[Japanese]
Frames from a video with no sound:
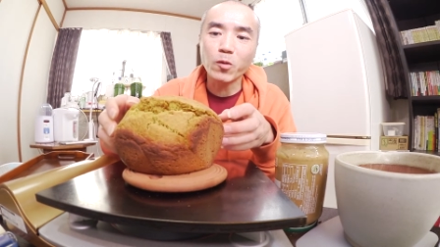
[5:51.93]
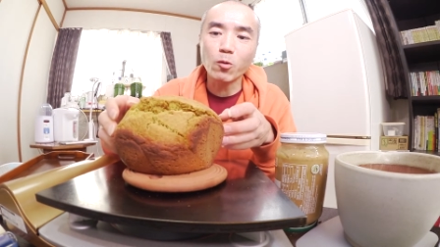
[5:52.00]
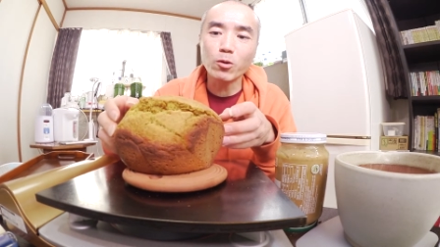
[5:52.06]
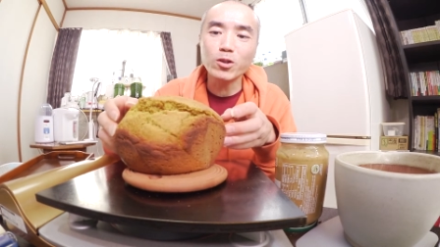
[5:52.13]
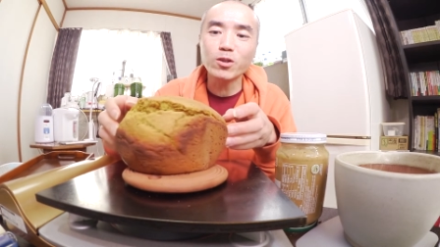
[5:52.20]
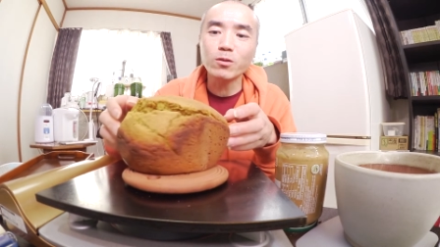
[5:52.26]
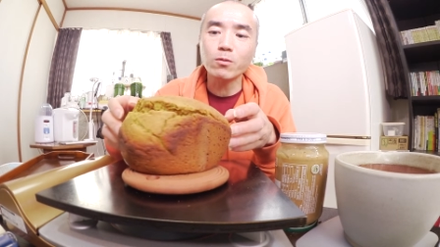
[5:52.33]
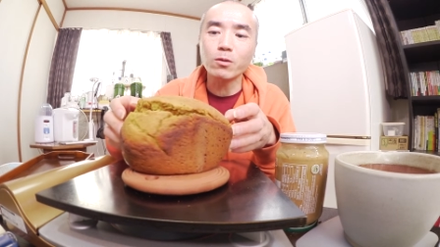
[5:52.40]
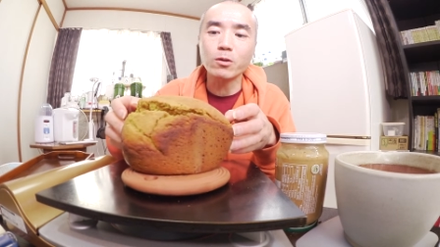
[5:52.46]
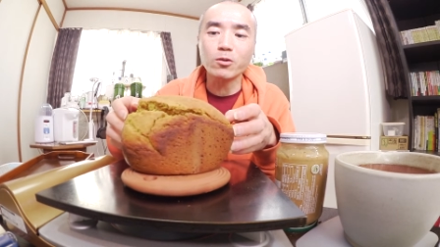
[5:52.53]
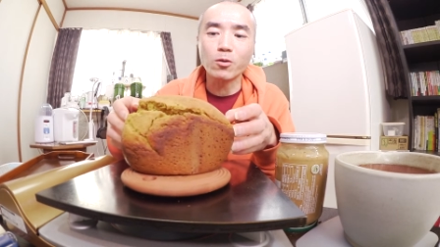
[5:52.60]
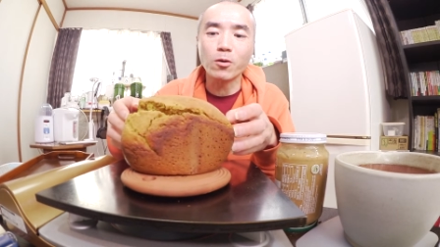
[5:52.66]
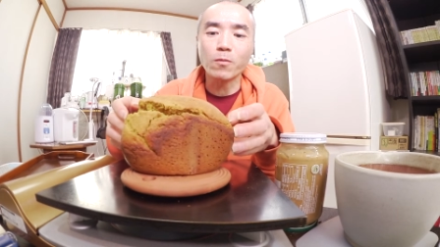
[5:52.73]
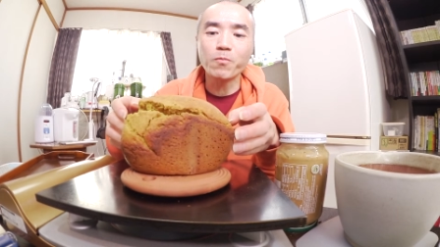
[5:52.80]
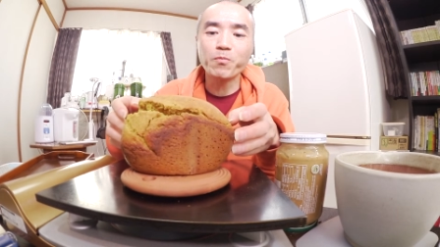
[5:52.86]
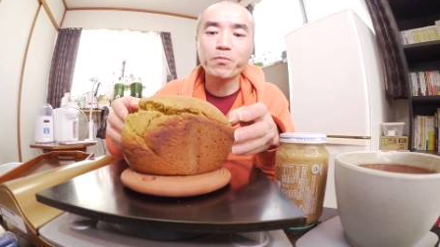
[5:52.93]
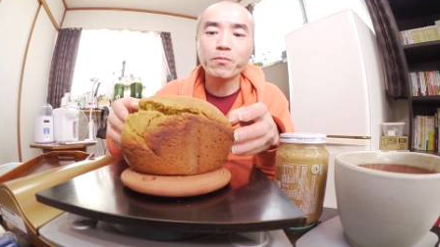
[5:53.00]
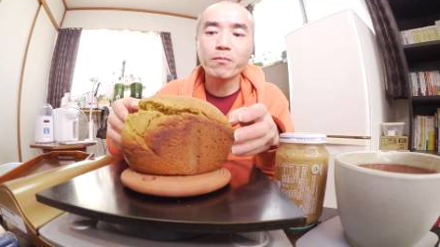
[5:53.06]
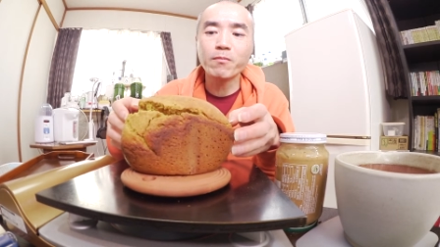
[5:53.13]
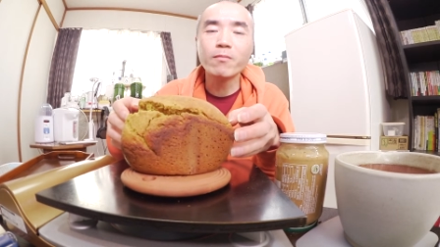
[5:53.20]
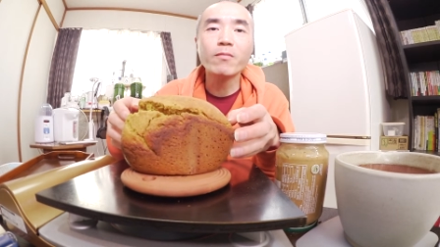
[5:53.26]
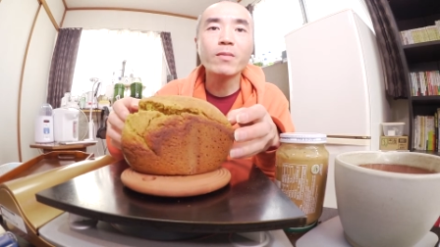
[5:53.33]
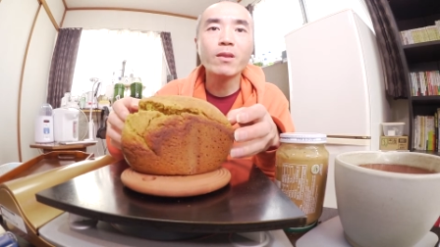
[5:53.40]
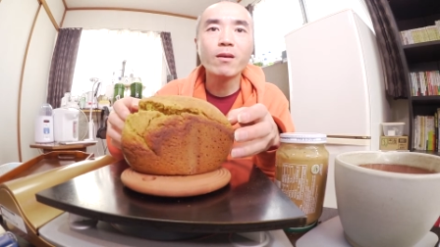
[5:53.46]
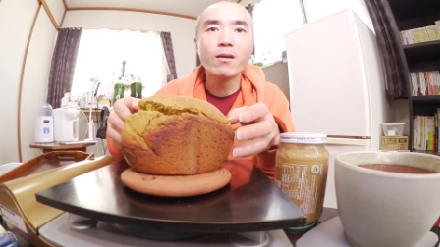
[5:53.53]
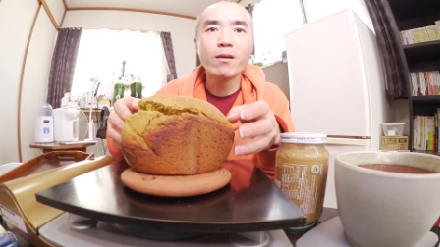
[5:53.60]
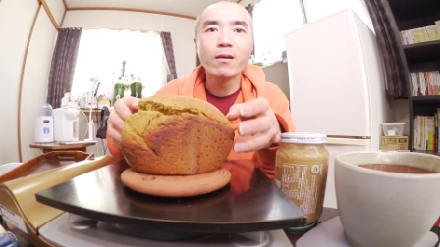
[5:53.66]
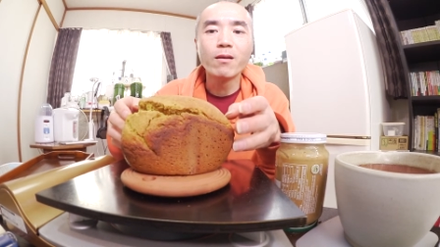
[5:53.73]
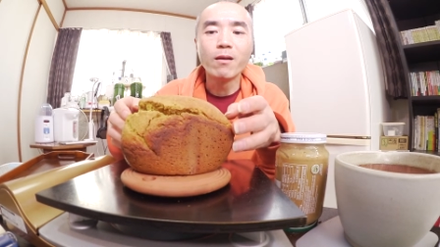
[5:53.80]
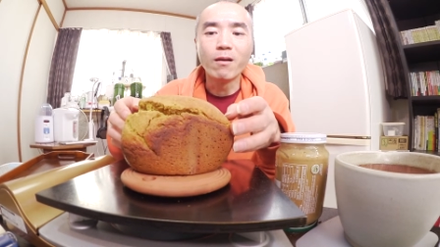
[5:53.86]
美味しそうでしょ
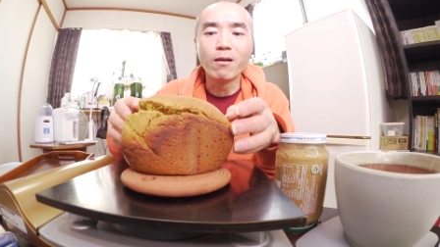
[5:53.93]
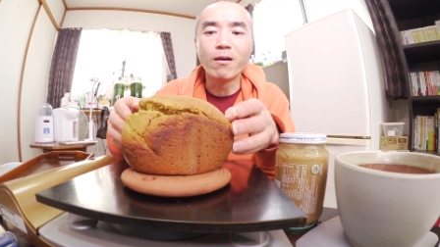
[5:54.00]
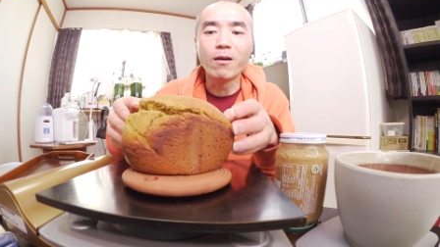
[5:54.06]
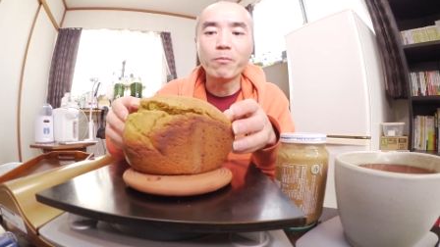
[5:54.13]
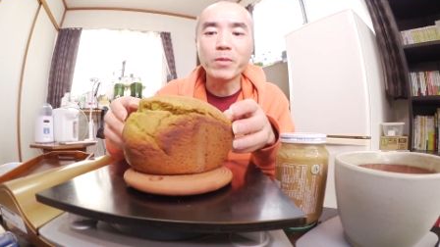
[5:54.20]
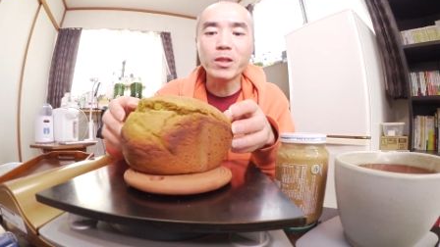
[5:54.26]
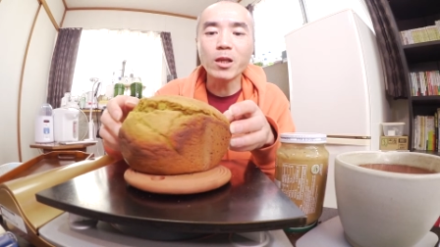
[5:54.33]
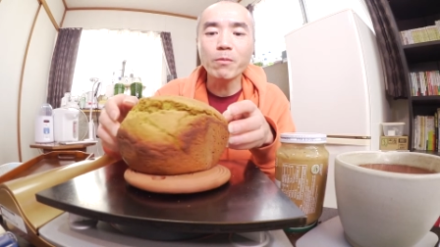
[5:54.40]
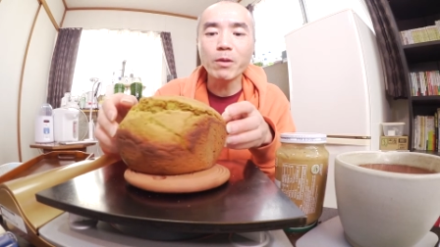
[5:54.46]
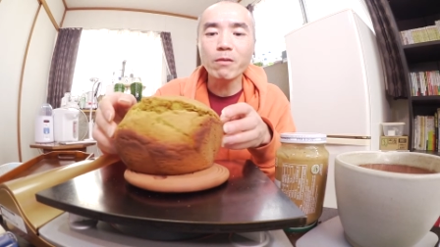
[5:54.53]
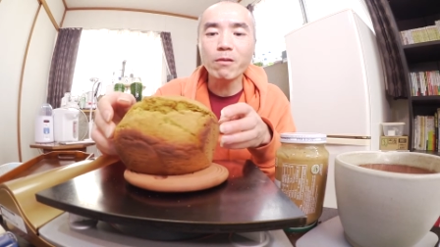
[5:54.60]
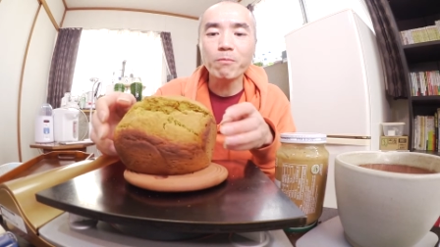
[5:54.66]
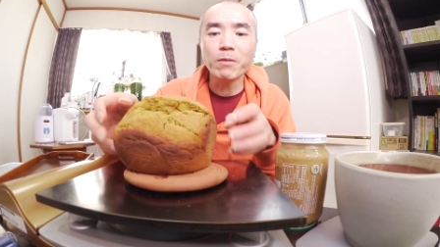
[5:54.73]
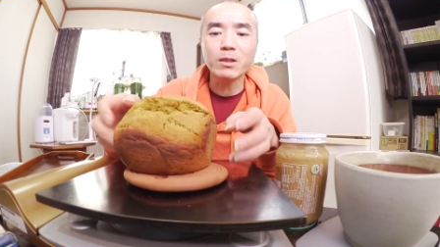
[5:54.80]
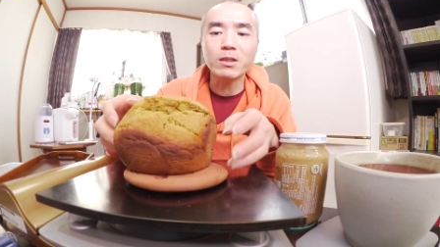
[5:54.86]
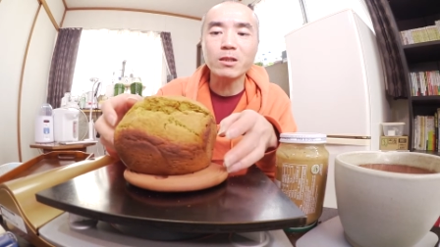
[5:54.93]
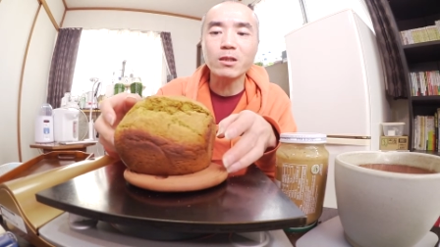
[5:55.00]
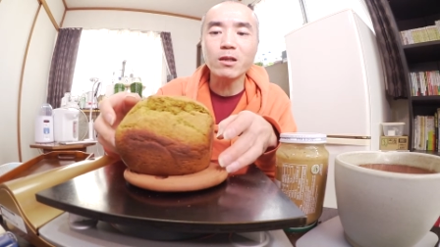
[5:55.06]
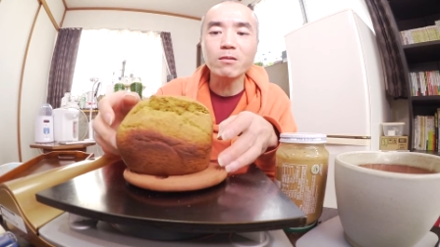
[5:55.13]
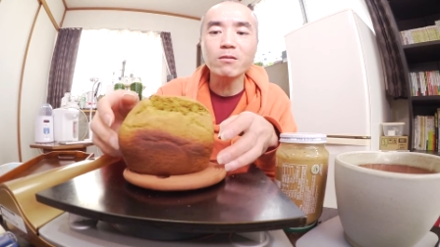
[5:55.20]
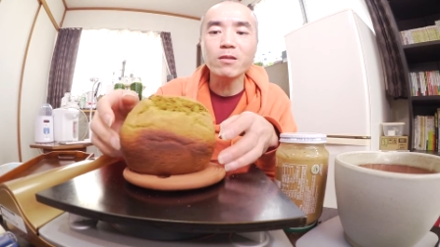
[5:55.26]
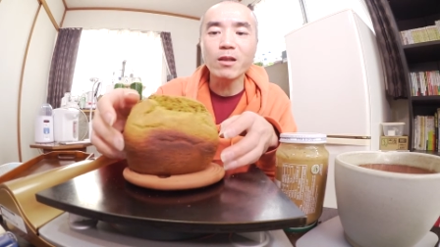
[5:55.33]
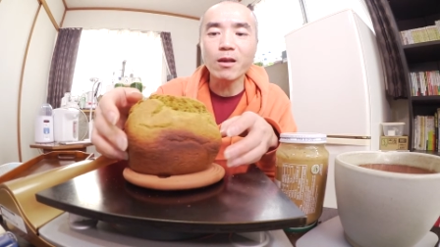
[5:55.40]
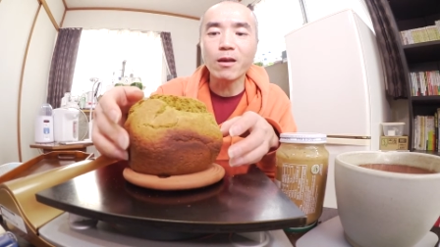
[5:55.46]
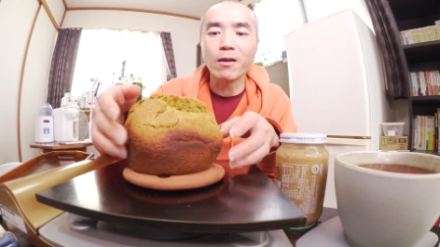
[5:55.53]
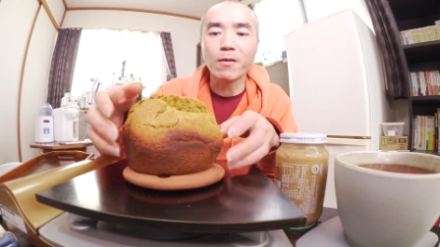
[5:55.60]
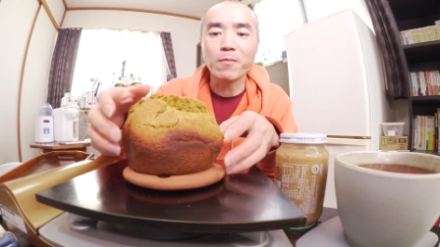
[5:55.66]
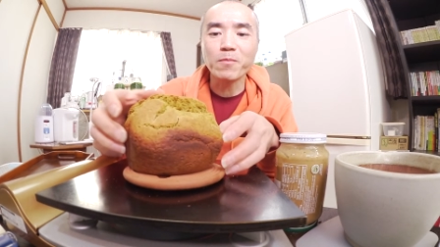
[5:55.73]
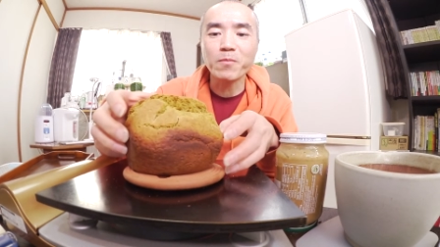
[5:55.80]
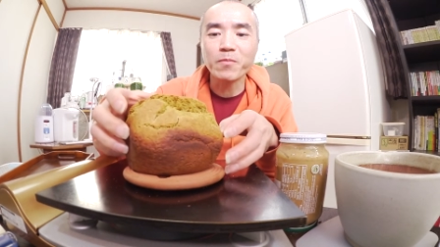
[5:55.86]
う見た目はやっぱ違うね。